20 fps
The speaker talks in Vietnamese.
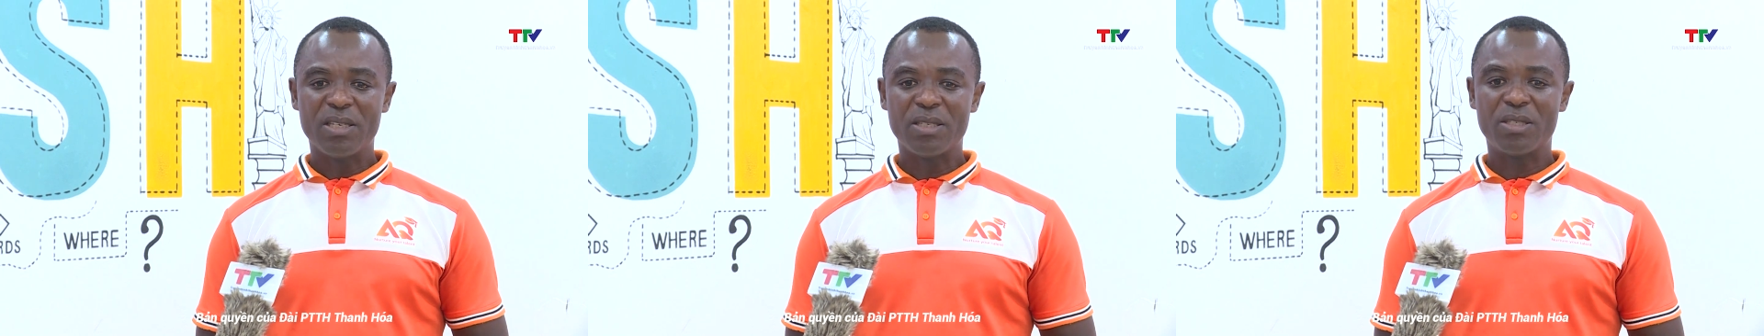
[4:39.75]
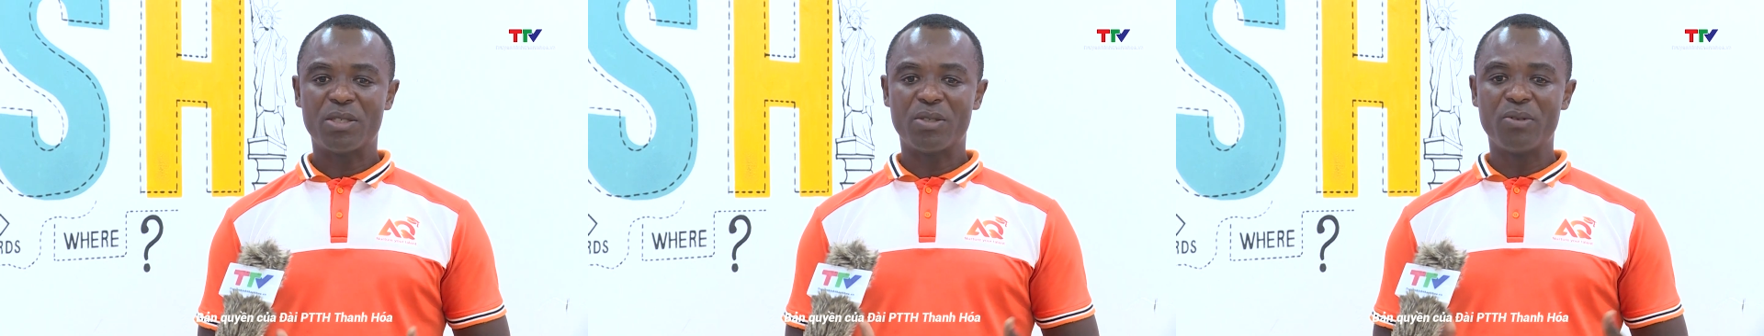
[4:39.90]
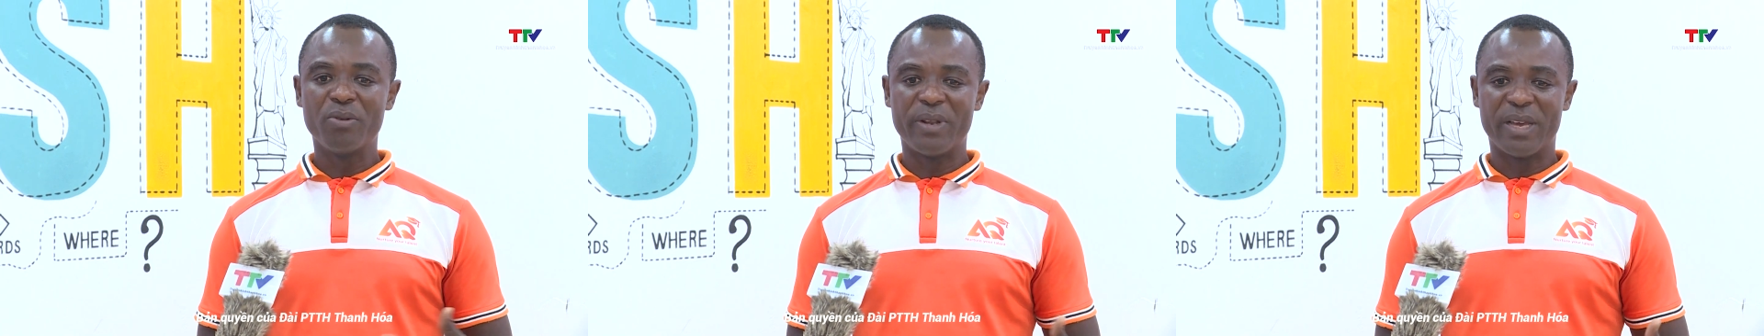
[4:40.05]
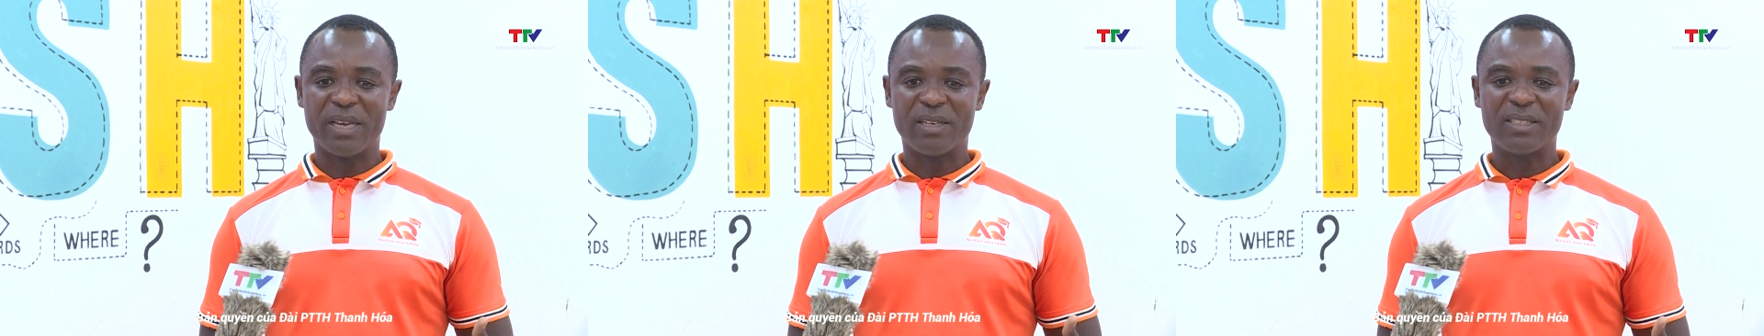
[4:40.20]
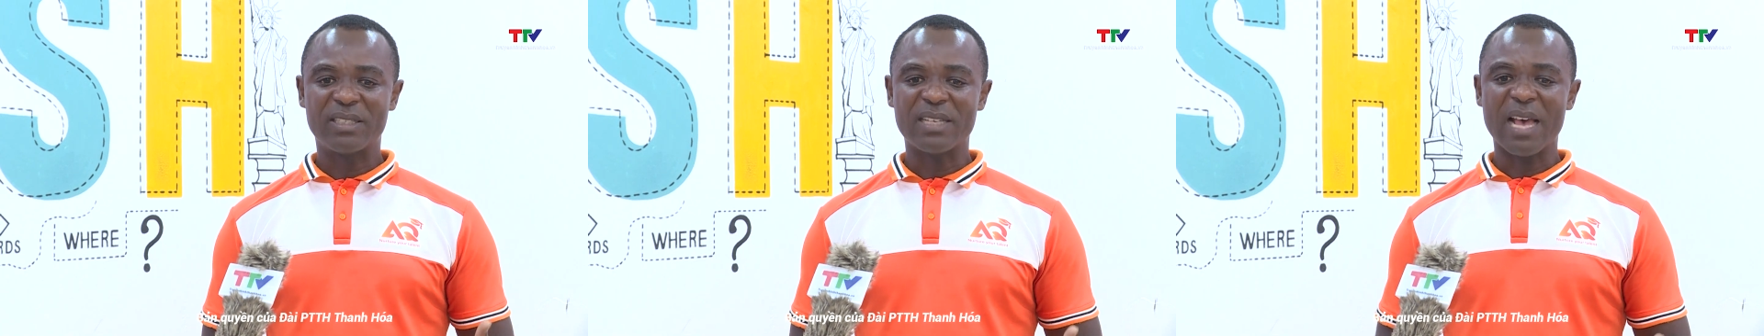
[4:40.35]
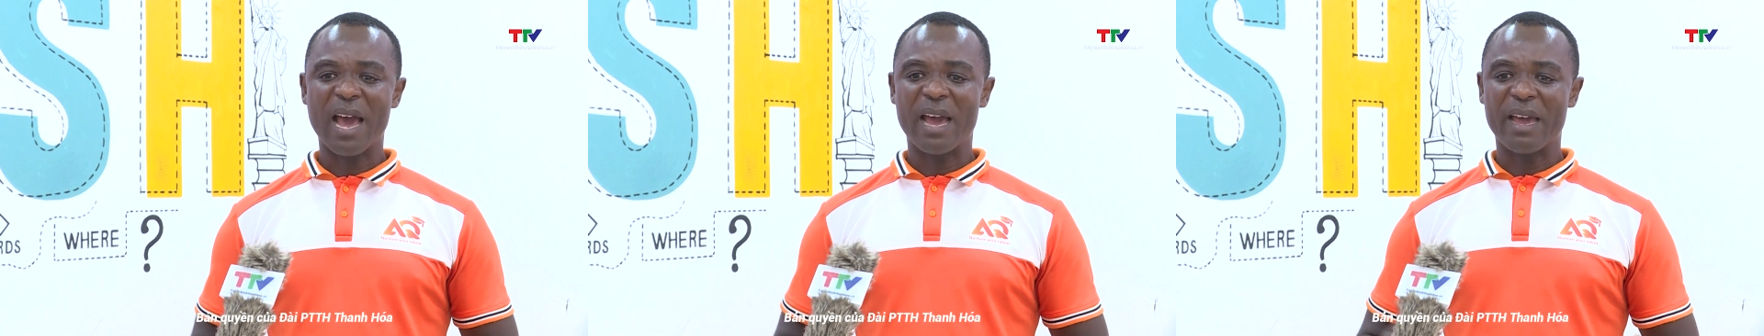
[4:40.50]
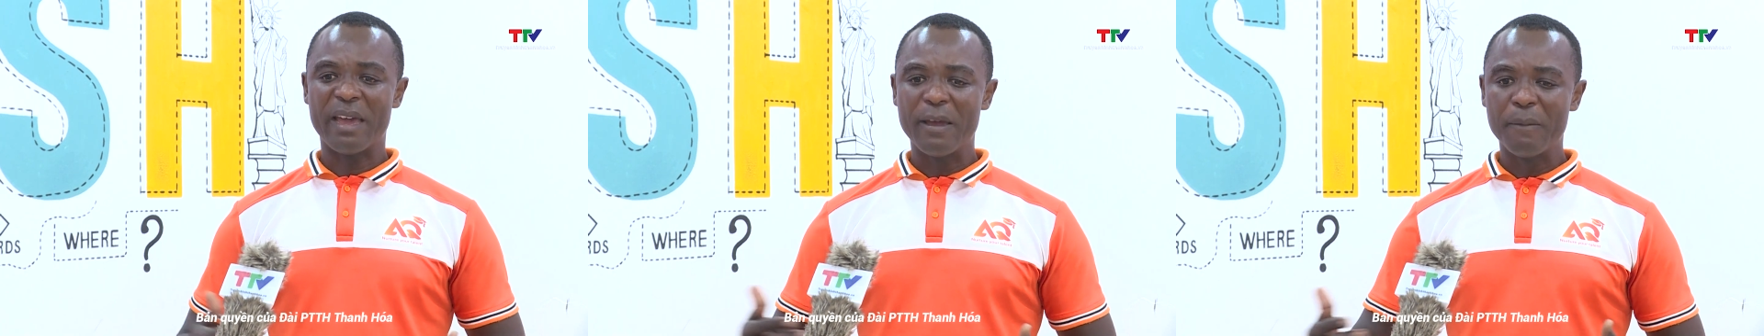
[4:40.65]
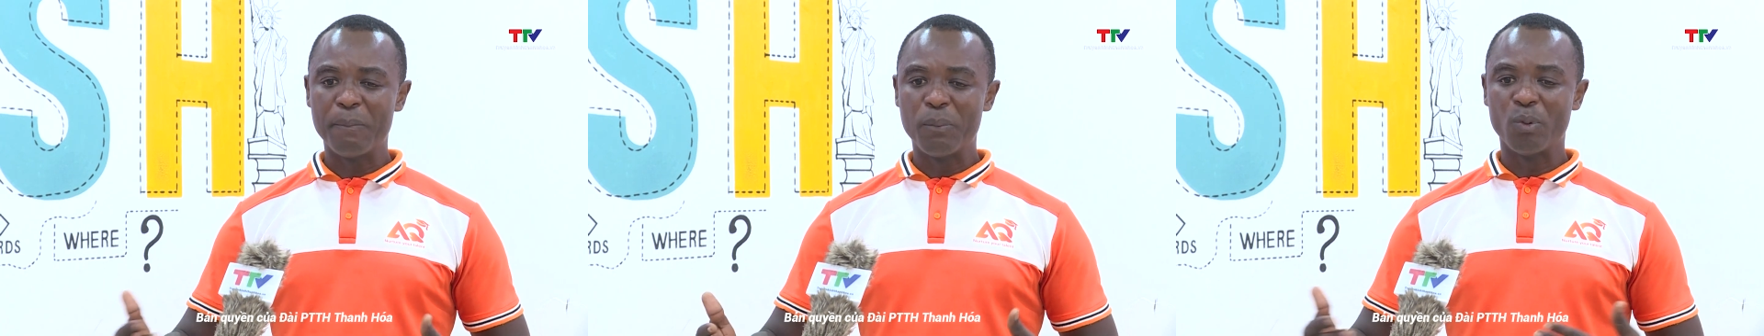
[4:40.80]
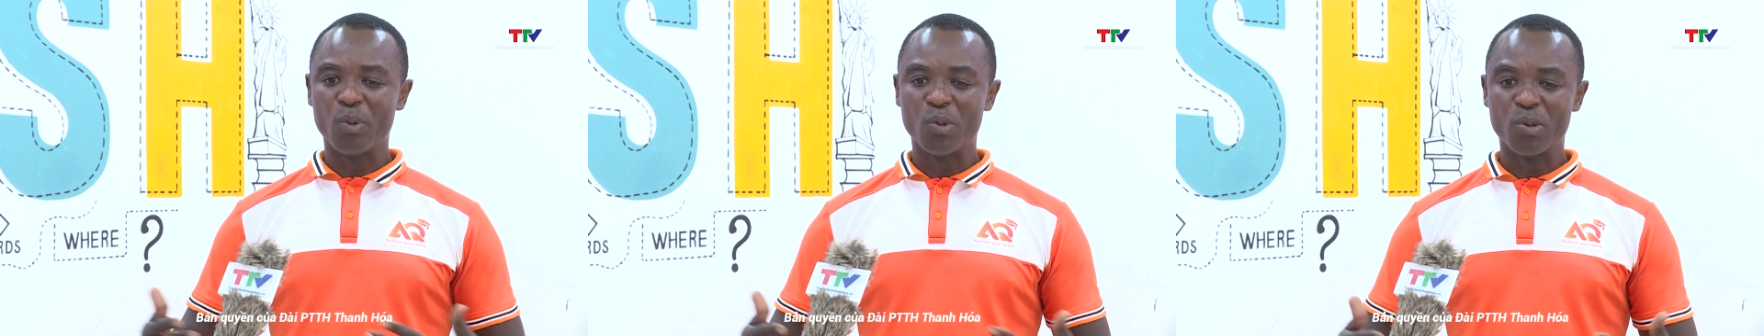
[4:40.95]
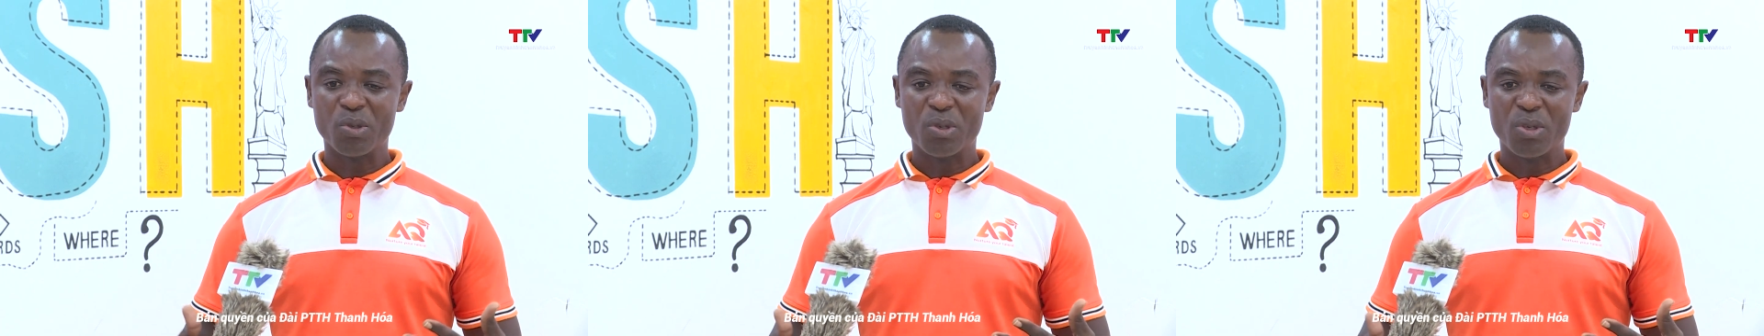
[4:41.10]
students are
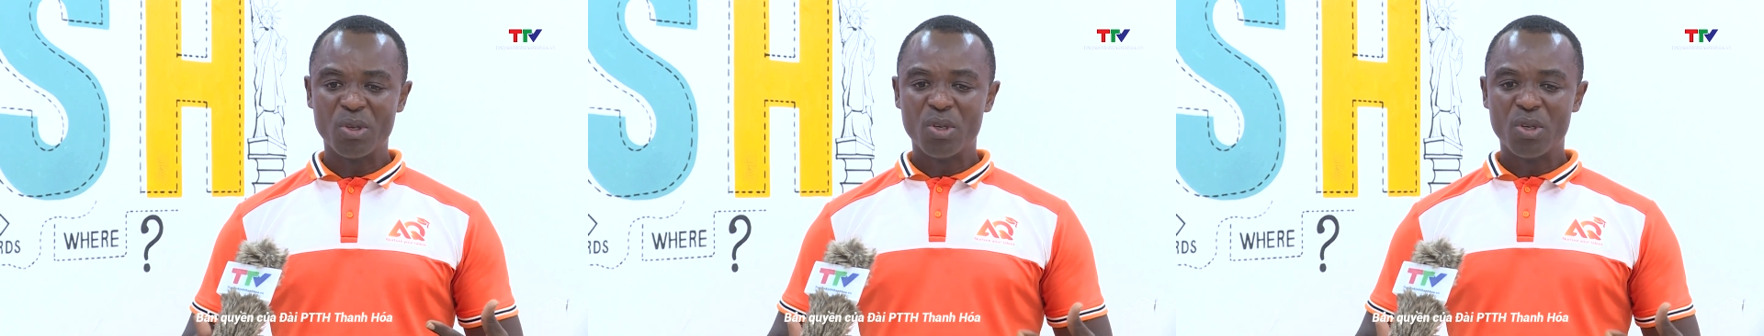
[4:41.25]
able